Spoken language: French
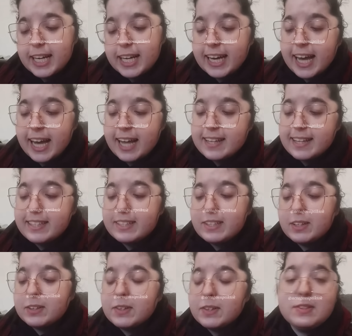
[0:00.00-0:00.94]
les créatrices
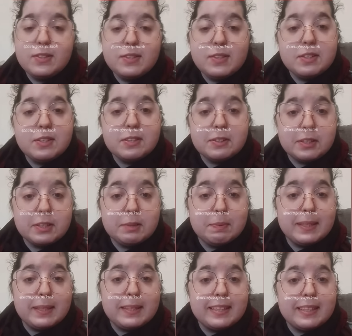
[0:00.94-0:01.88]
de contenu de
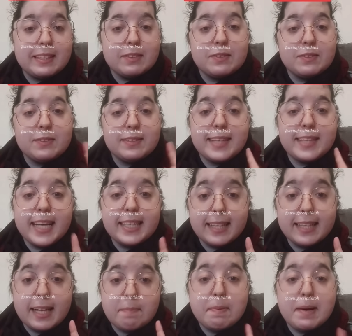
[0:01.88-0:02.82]
cosmétiques, on
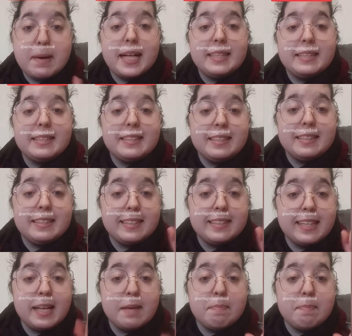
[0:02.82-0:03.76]
teste les palettes.
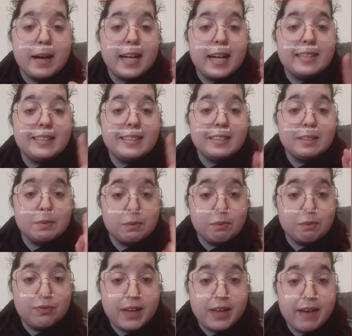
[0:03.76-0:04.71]
Si les palettes, ils
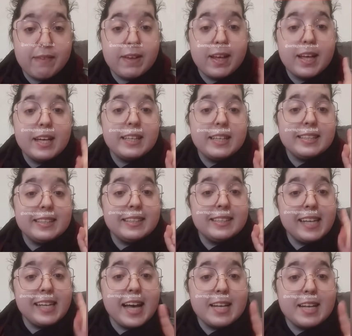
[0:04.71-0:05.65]
sont fiables,
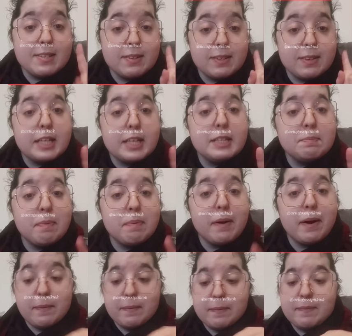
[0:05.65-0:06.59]
si elles se cassent
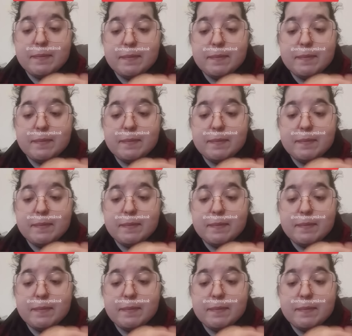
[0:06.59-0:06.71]
pas.